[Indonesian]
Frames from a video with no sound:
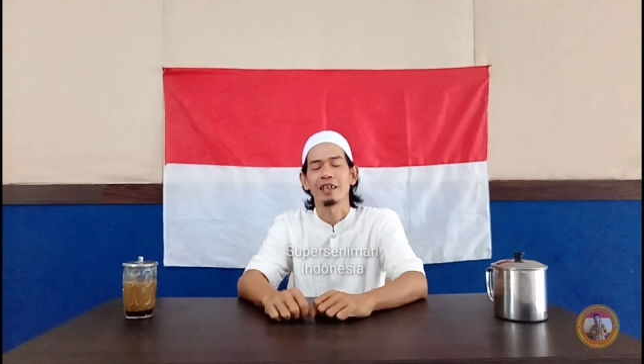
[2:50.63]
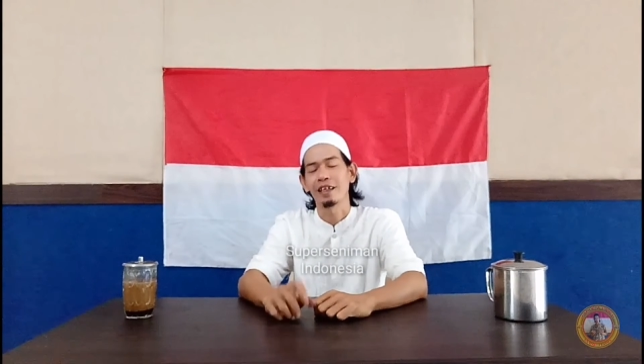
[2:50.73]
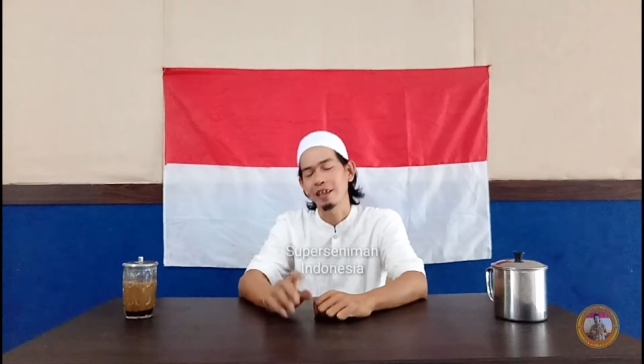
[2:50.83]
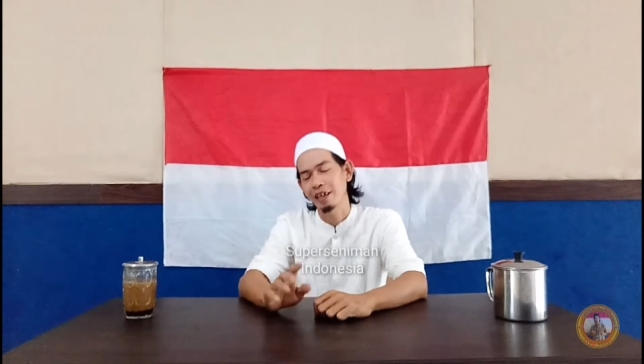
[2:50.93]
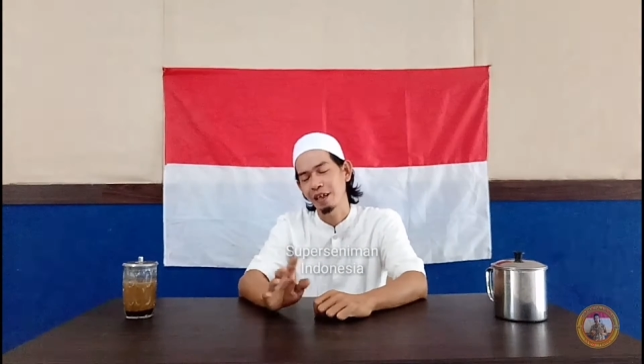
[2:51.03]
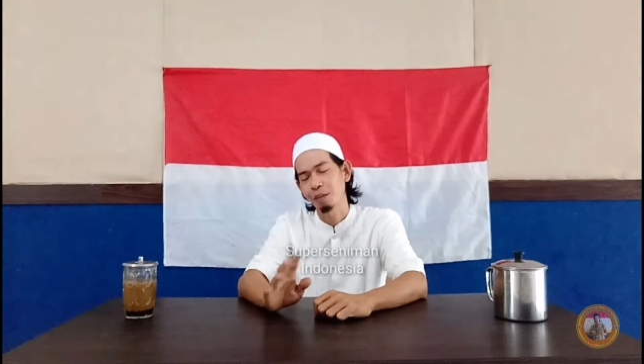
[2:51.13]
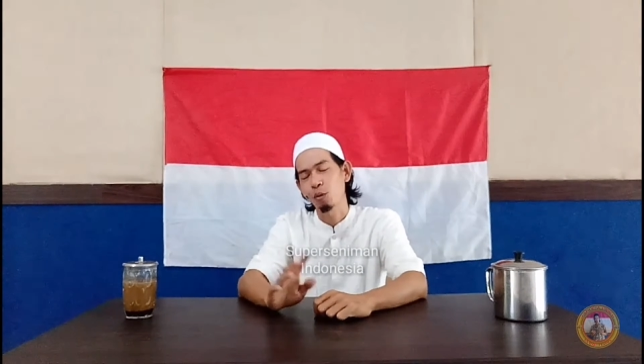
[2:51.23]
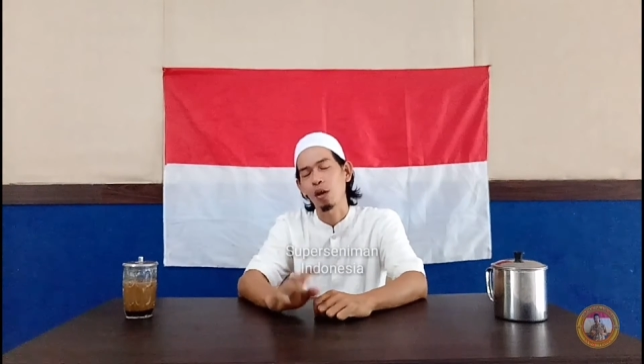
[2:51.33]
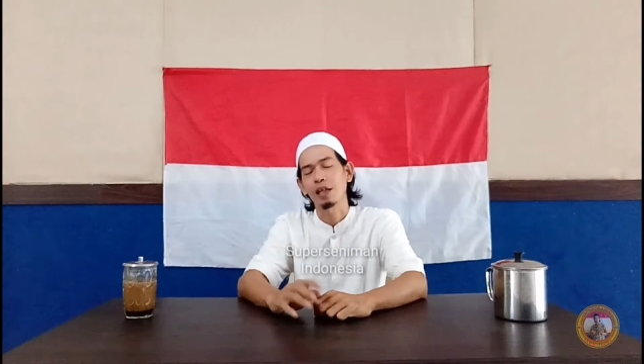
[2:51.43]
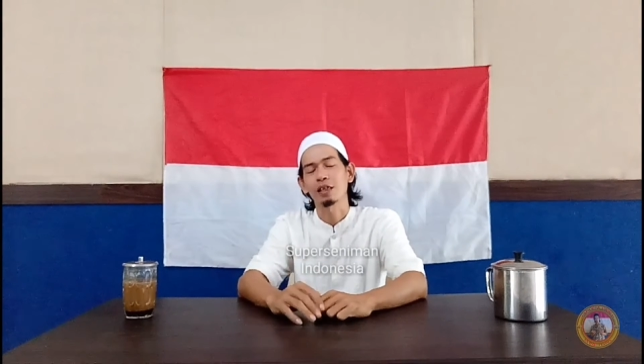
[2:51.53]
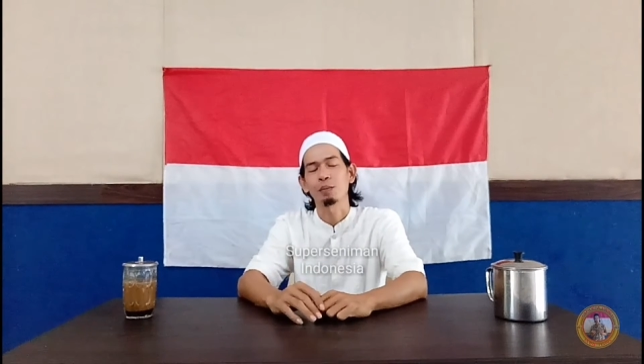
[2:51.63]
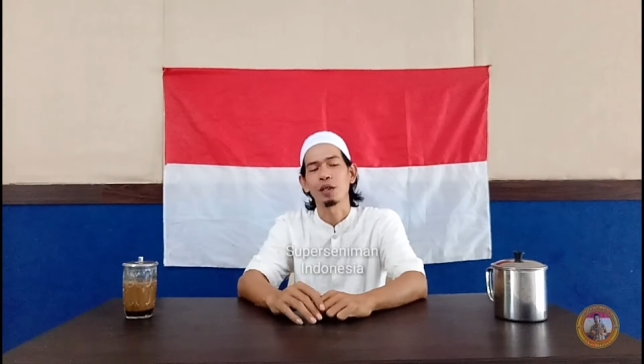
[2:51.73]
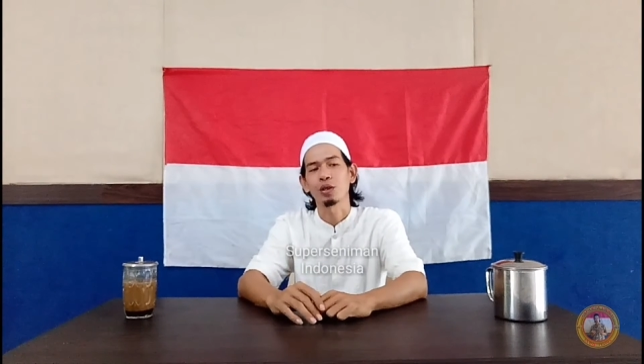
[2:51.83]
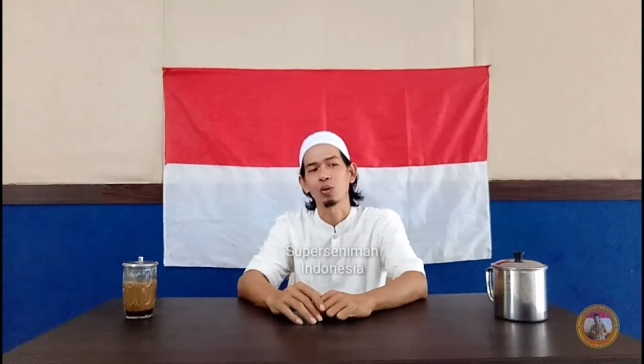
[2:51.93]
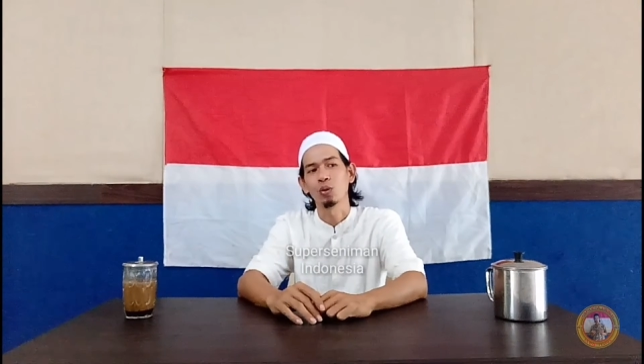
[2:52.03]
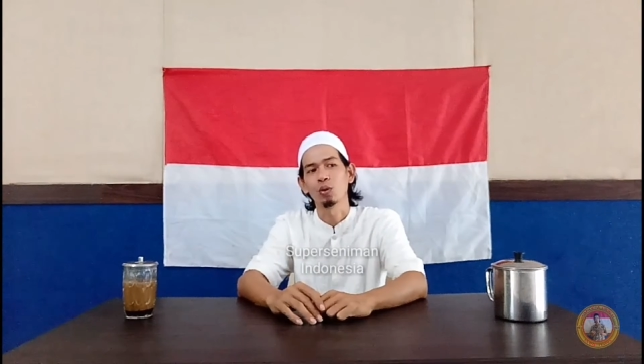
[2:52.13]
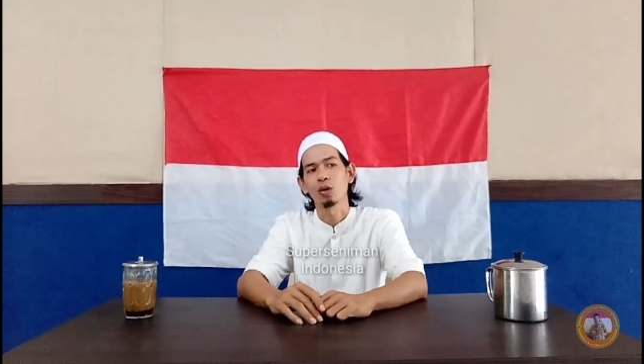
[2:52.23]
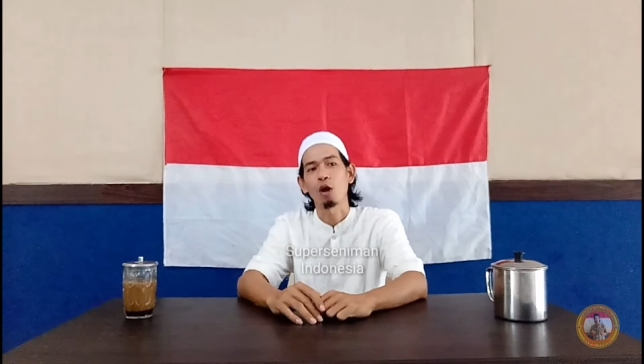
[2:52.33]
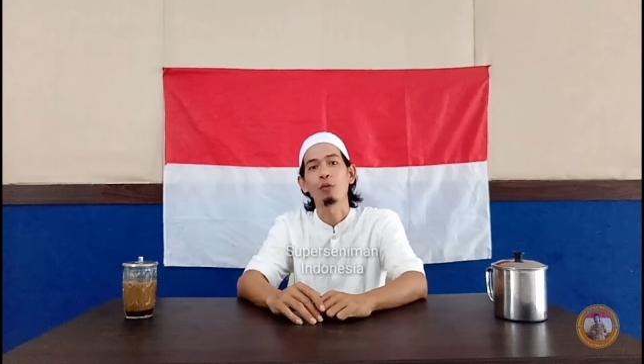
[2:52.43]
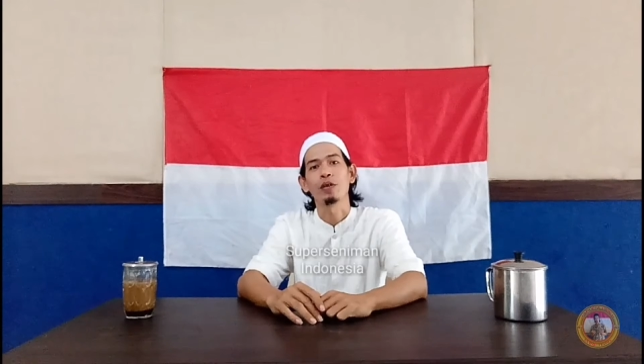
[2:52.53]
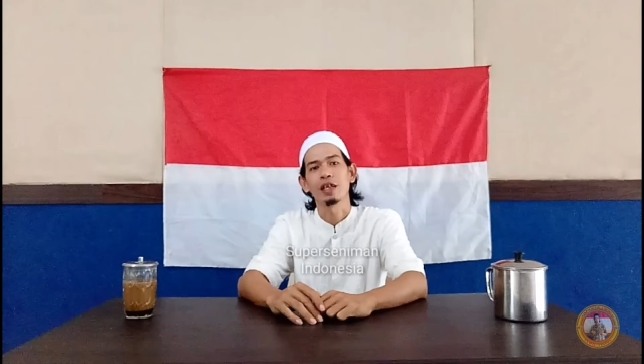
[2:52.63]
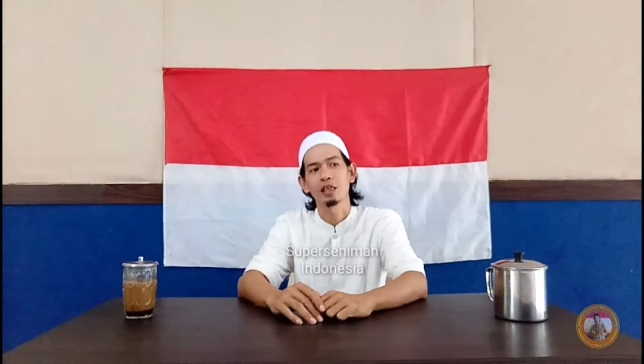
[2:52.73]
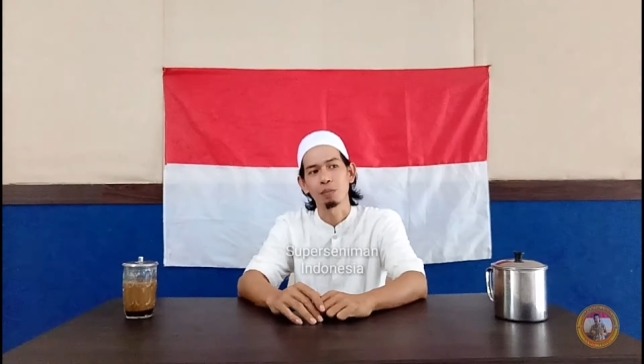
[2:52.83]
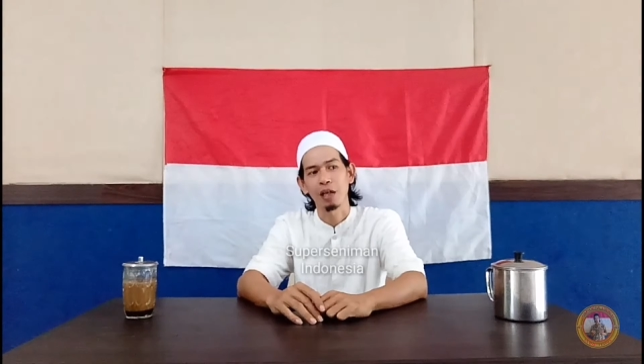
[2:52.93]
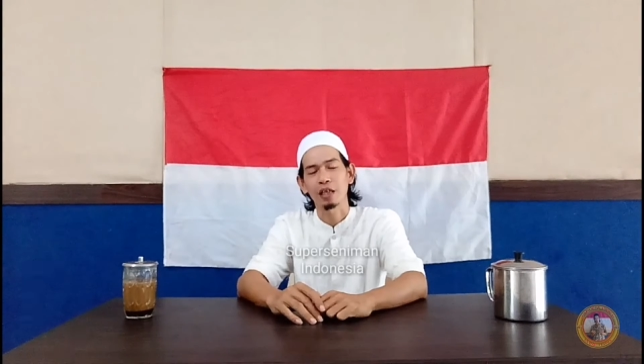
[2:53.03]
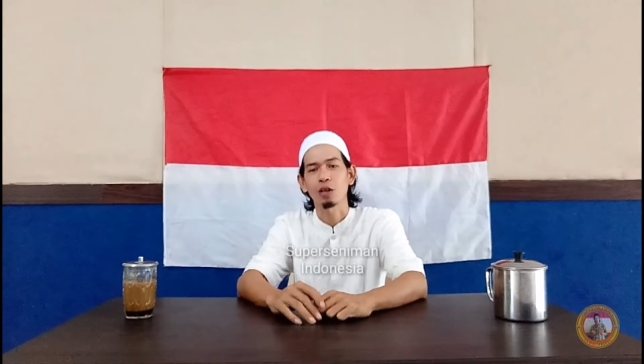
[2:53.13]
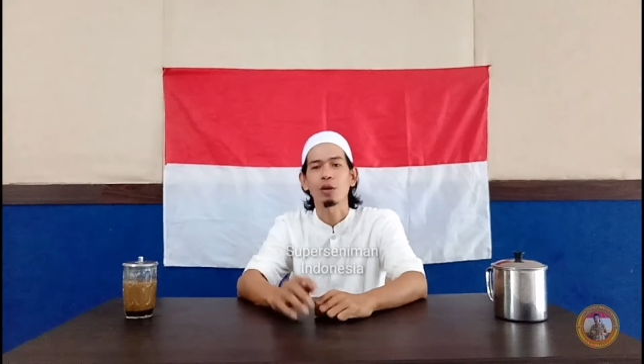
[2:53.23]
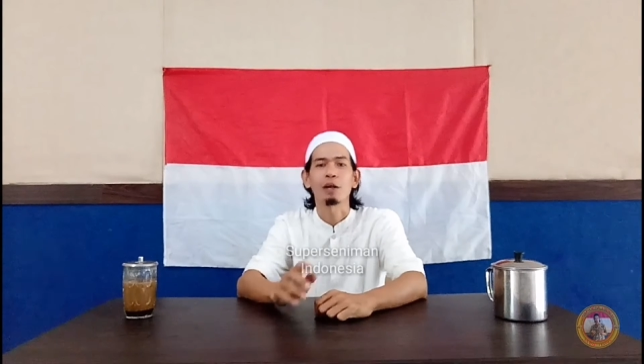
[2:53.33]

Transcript: Jadi ini bukan sebentuk kaufinisme atau